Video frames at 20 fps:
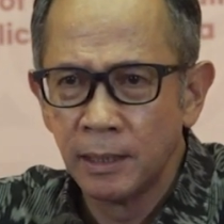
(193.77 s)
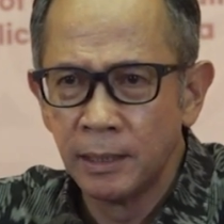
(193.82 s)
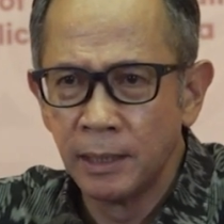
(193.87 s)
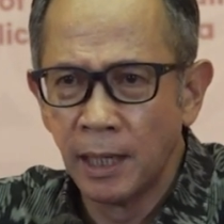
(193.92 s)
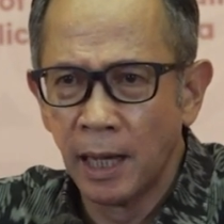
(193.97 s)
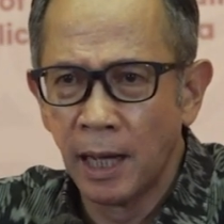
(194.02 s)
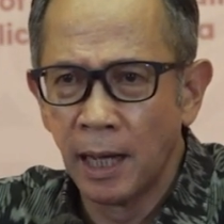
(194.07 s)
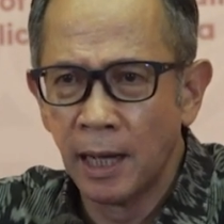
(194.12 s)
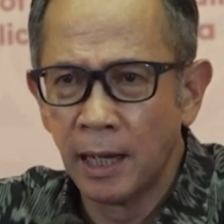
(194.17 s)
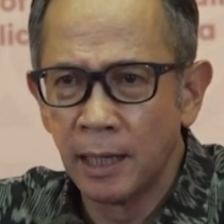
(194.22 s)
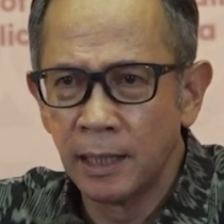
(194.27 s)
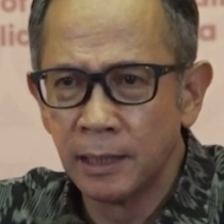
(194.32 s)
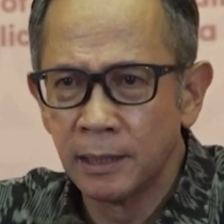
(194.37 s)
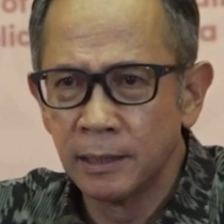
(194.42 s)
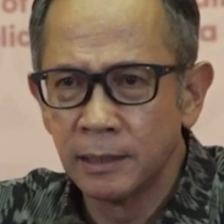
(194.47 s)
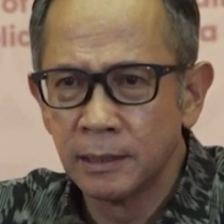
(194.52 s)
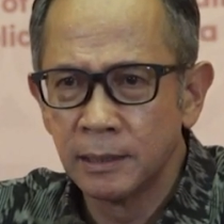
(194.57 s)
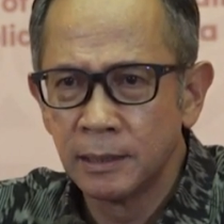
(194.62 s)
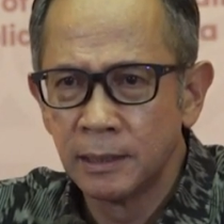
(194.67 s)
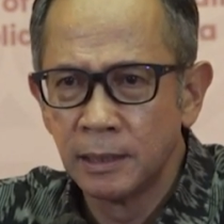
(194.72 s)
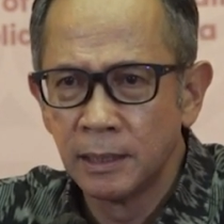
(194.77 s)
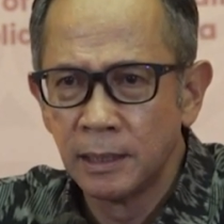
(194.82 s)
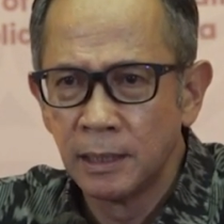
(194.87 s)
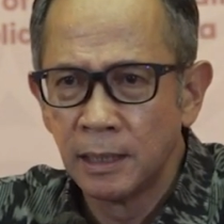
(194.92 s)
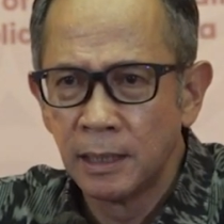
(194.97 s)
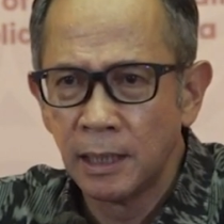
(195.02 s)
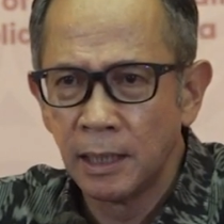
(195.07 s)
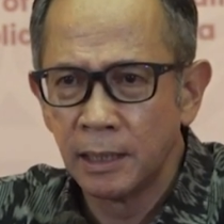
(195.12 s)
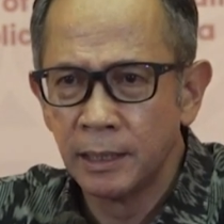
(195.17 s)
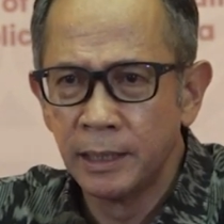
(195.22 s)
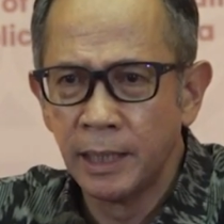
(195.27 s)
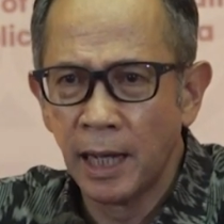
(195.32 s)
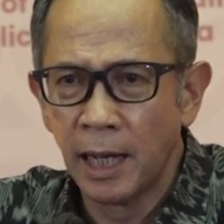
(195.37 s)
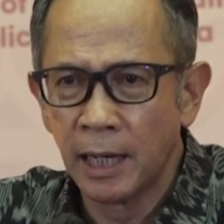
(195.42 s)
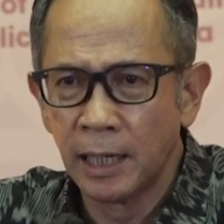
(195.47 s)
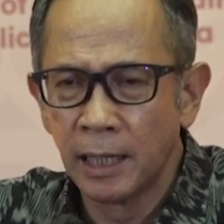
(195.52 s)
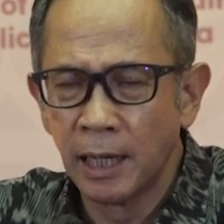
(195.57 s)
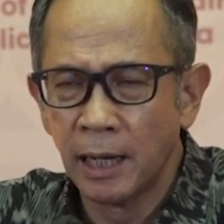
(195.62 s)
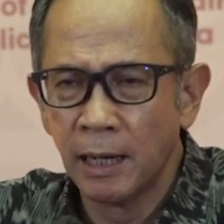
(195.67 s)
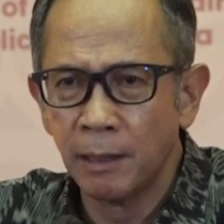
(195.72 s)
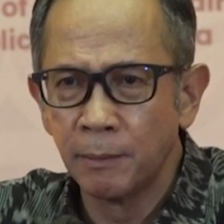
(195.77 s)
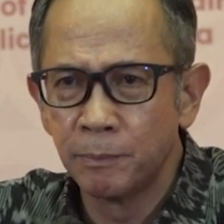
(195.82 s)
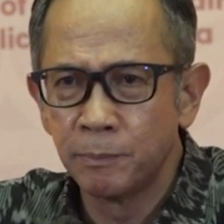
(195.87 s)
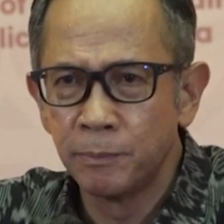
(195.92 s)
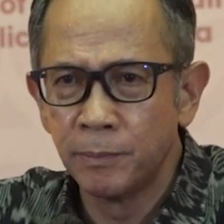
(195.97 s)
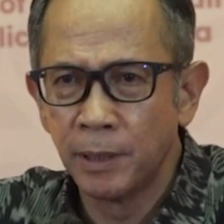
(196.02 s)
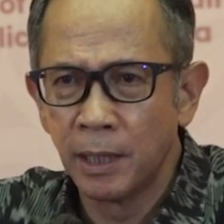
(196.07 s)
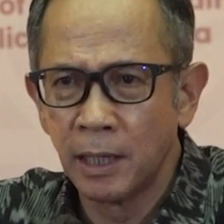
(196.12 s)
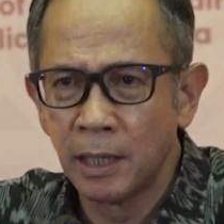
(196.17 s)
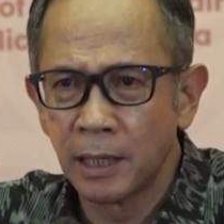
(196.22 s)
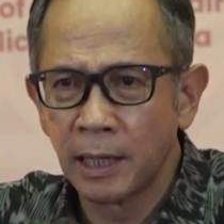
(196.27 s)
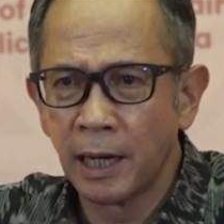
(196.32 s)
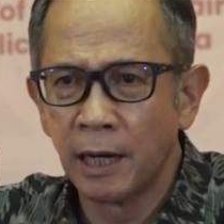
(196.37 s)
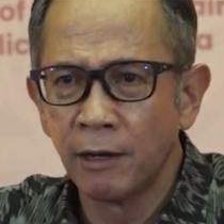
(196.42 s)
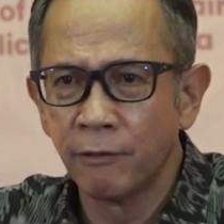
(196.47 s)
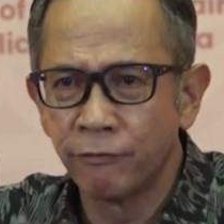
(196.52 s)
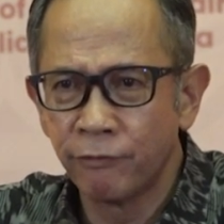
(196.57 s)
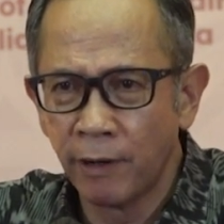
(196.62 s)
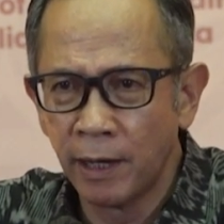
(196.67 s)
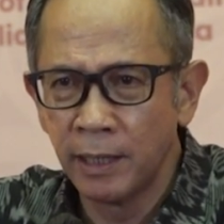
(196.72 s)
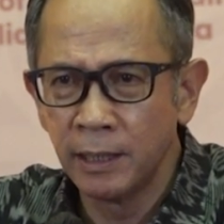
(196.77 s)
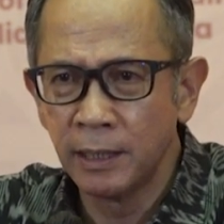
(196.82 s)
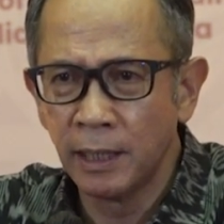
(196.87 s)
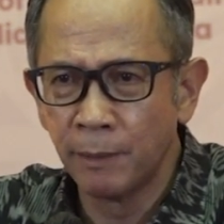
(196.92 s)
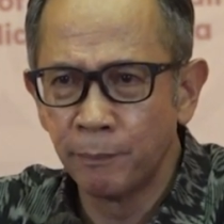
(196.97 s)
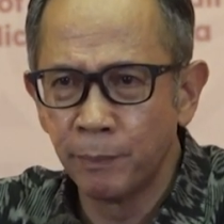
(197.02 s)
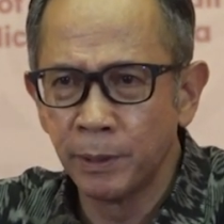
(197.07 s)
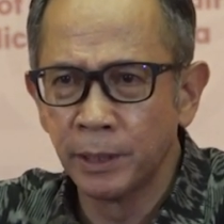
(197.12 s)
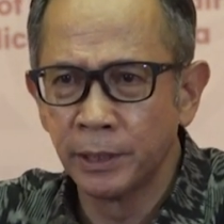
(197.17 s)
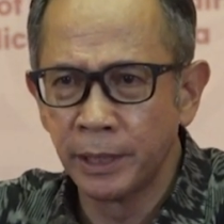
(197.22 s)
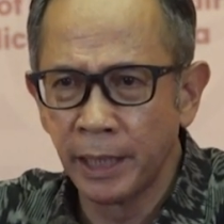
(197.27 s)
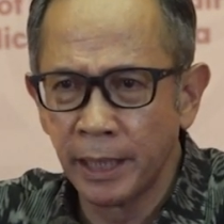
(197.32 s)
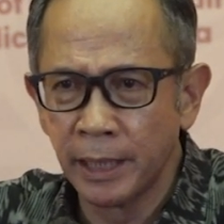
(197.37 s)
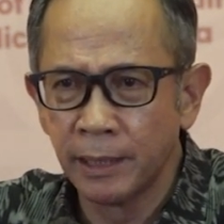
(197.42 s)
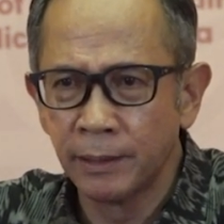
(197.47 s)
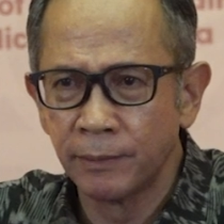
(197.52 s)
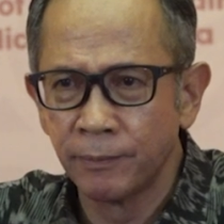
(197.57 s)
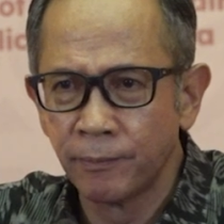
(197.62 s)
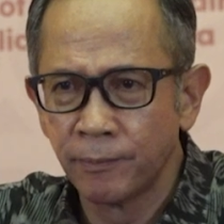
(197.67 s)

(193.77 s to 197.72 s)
yang dianggap relevan dan penting